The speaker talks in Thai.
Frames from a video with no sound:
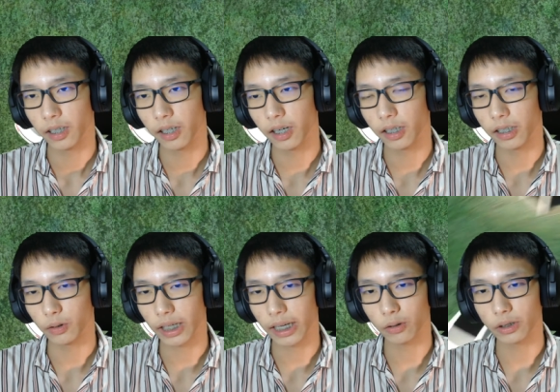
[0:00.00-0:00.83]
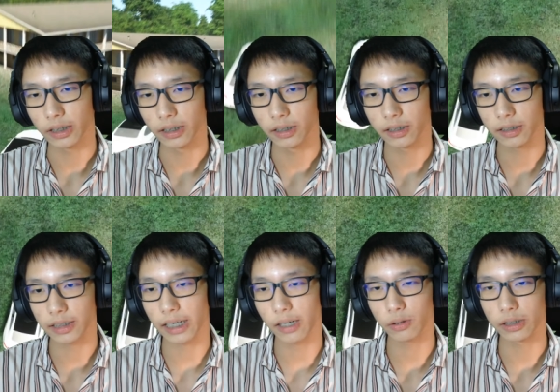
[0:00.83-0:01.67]
เดี๋ยวถ้าเรา
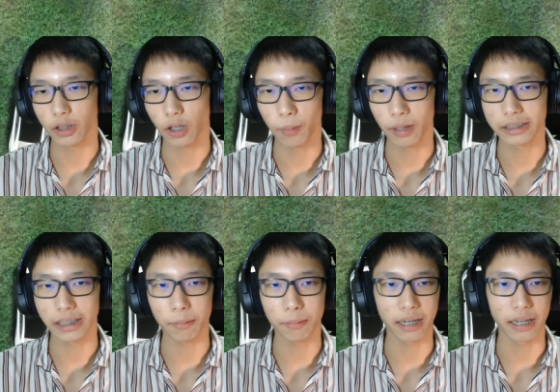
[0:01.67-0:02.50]
ถึง 2,000 ซับอ่ะ